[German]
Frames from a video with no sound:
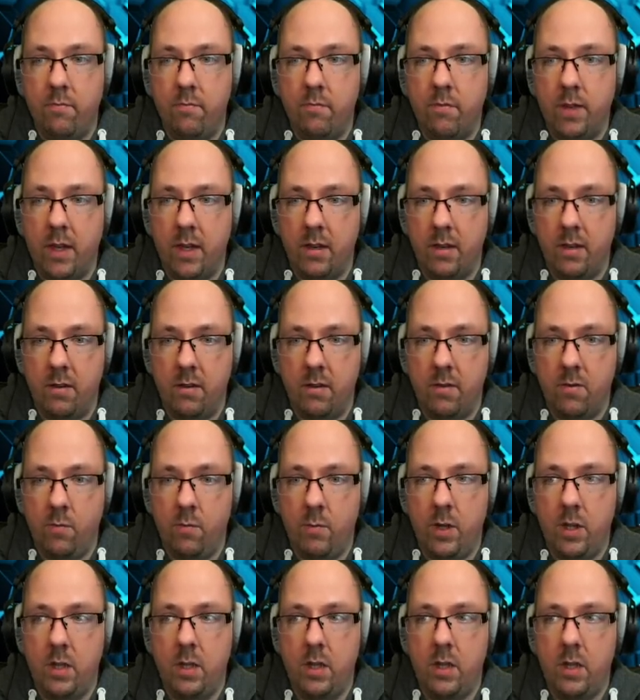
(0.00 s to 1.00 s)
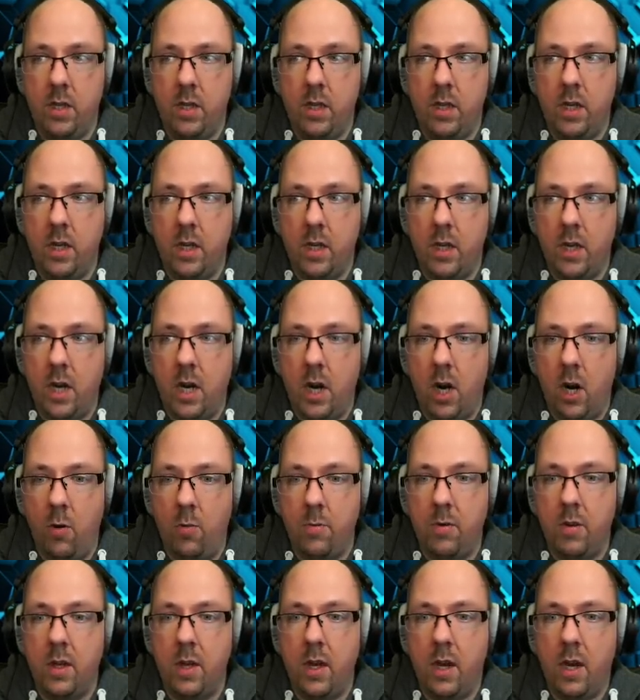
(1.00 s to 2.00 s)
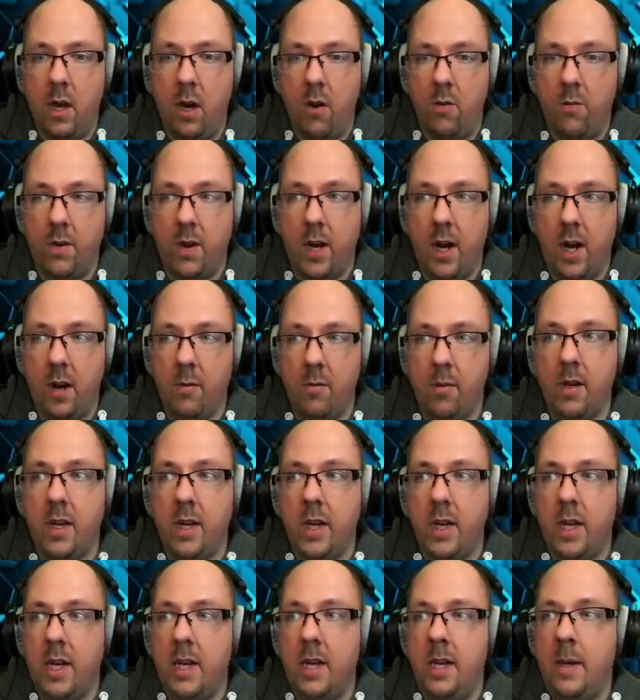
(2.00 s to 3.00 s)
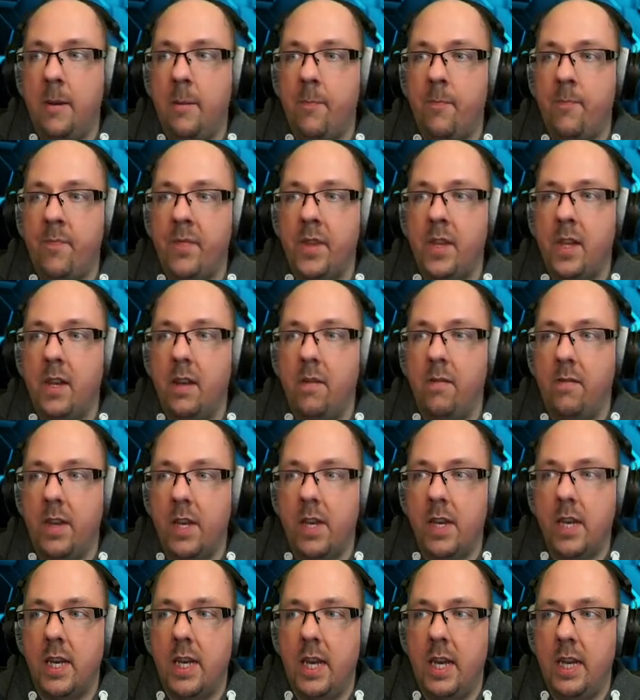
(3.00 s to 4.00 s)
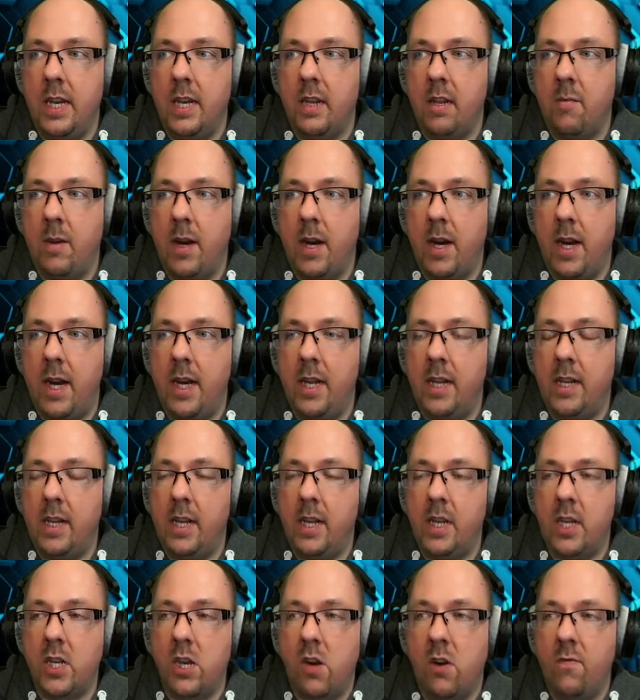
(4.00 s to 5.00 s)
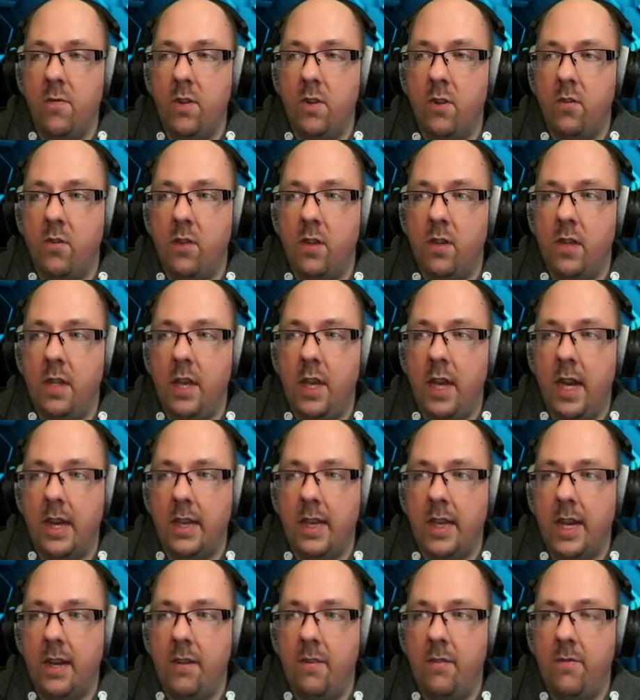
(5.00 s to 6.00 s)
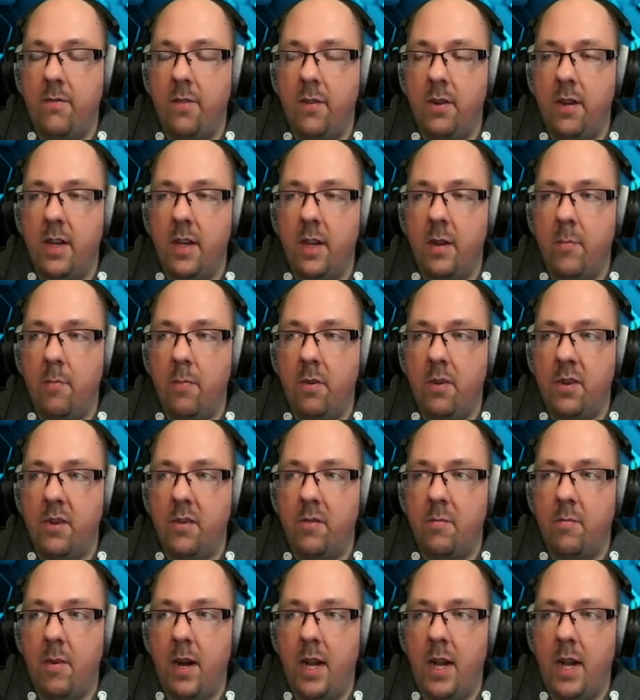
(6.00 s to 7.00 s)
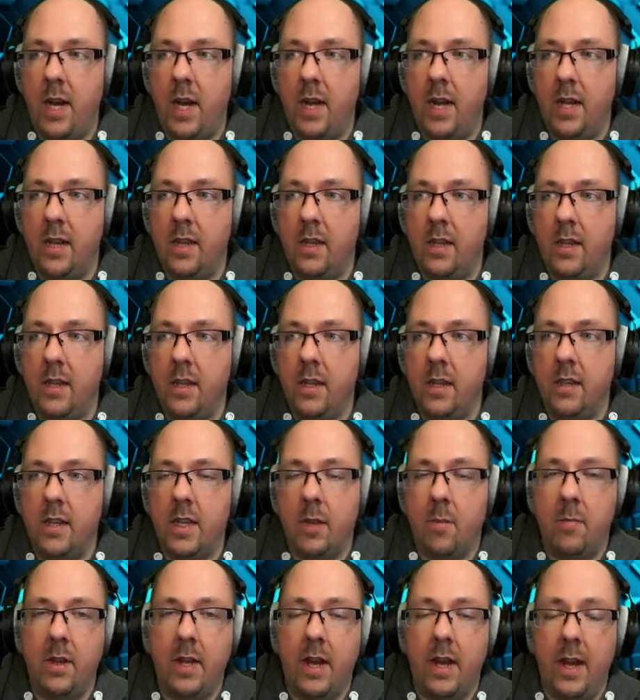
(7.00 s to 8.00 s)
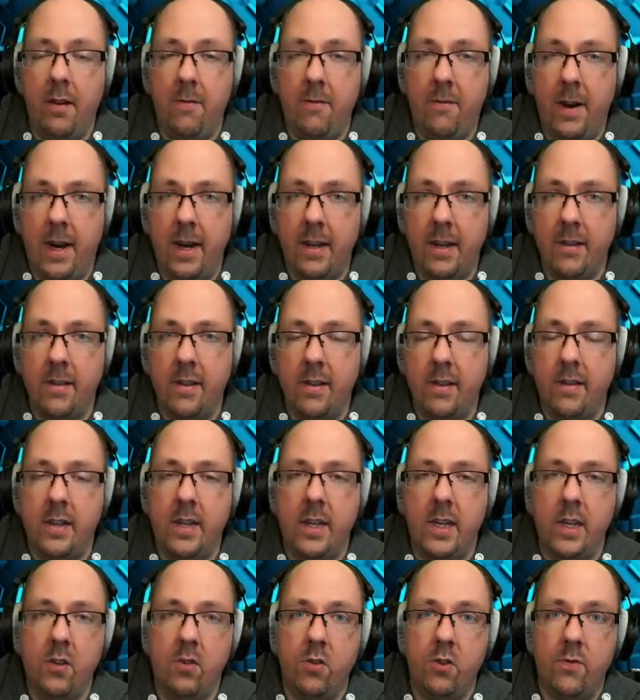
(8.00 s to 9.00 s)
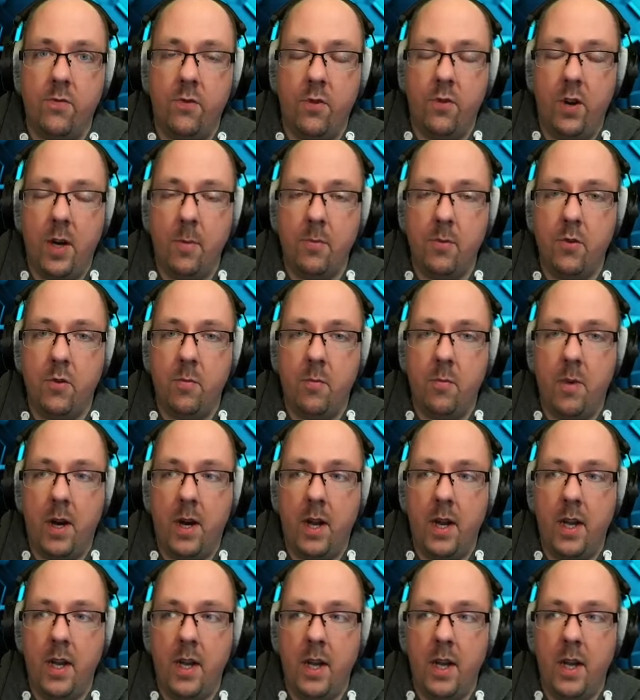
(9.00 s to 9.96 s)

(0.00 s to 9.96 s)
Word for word: Das ist somit die Hauptaufgabe wir gehen jetzt mal rein, dann schauen wir uns die Attacken von dem Boss mal an. Es gibt drei Phasen, das sage ich euch vorab schon mal.